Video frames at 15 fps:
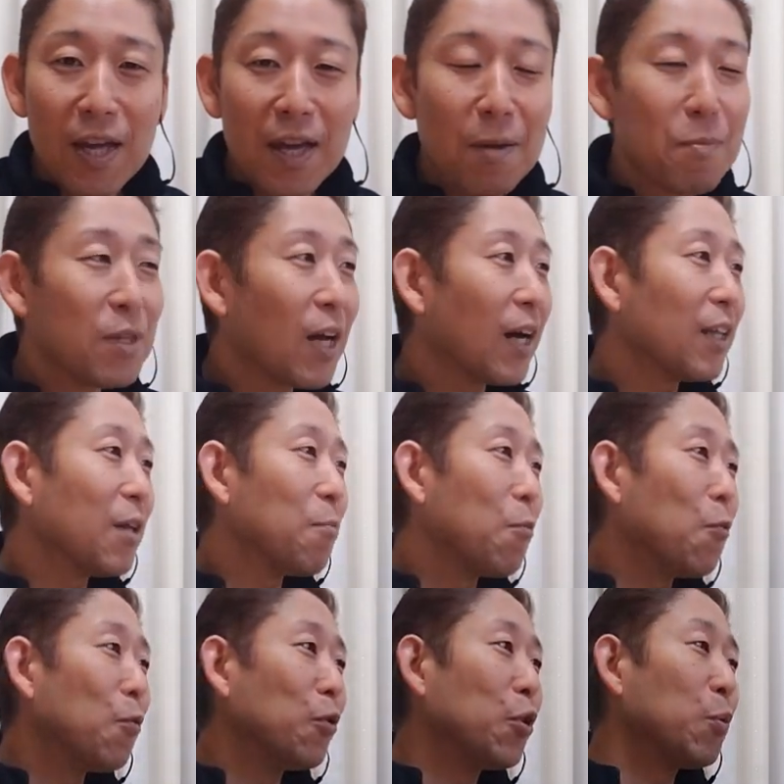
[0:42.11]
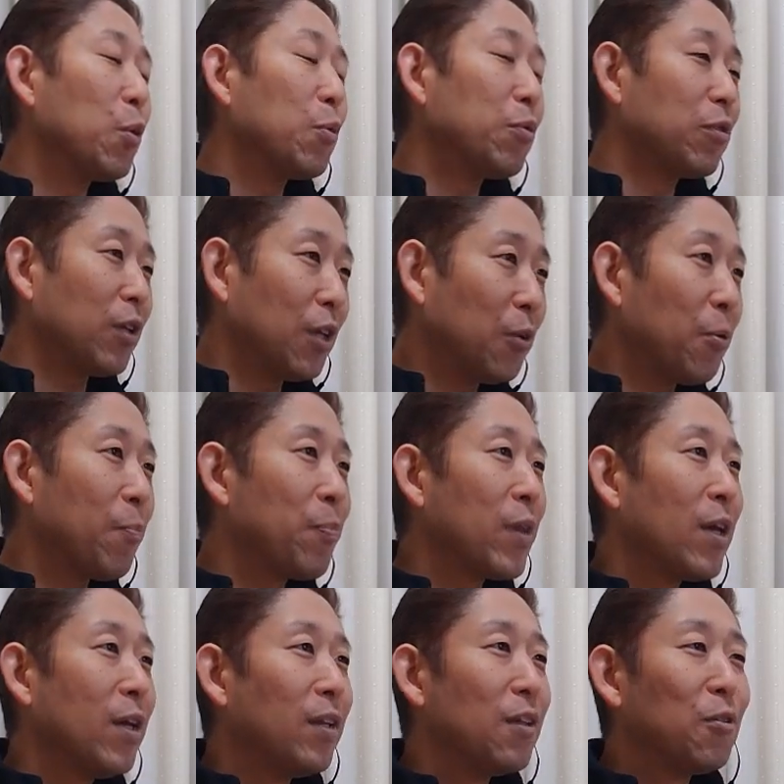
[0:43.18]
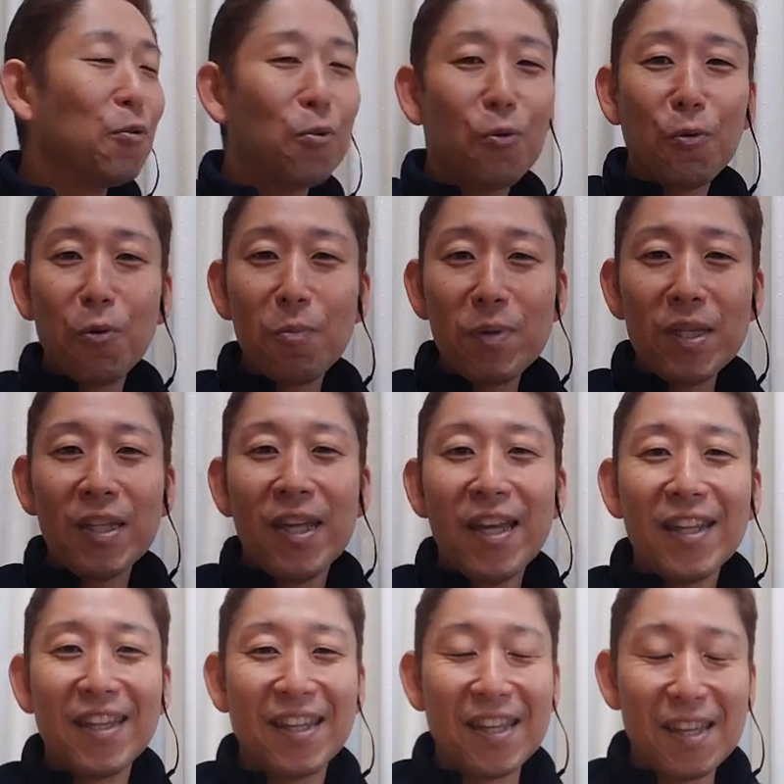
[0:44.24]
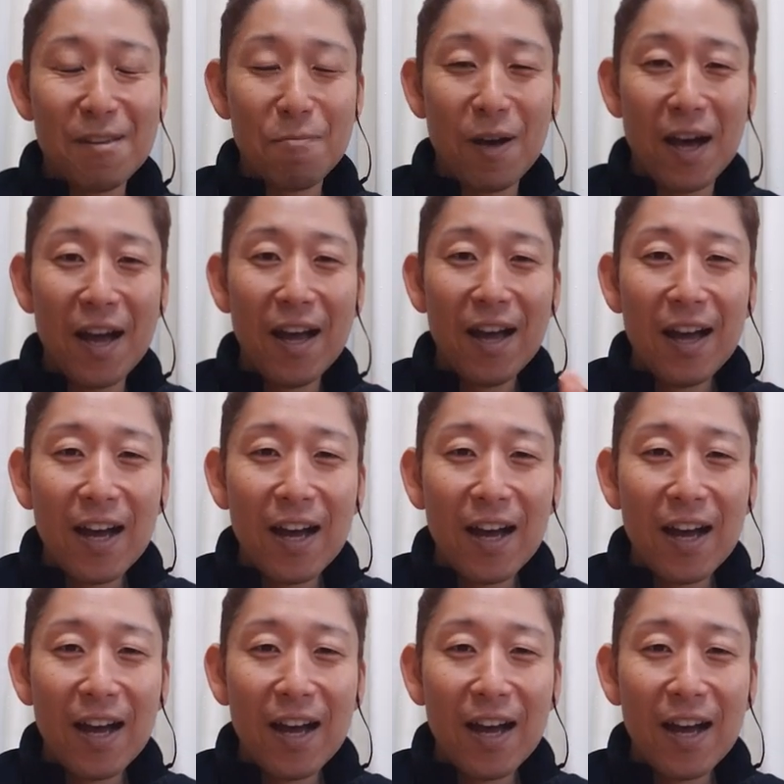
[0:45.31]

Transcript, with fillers: え見た方も多いと思いますけどでそこを見てて今